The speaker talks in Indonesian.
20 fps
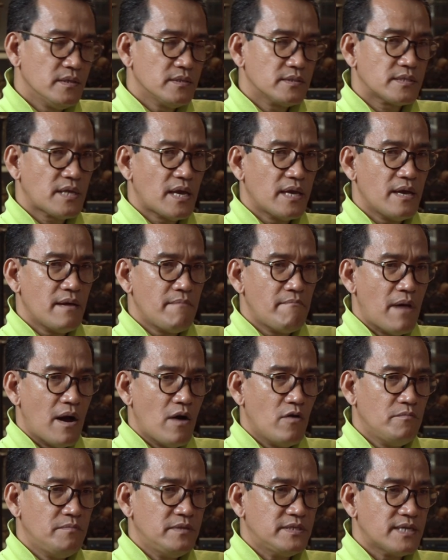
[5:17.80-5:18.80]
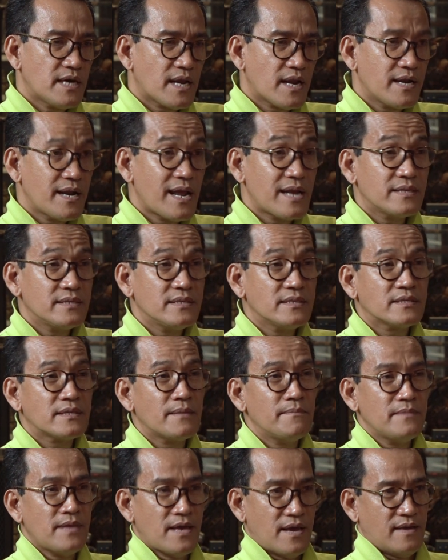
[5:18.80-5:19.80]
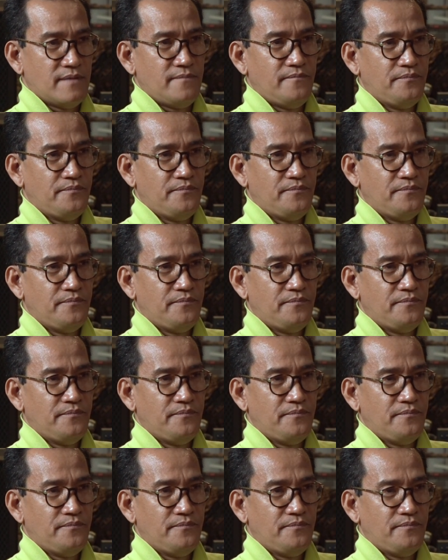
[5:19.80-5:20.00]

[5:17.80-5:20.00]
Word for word: saya mau bicara dari sistemnya.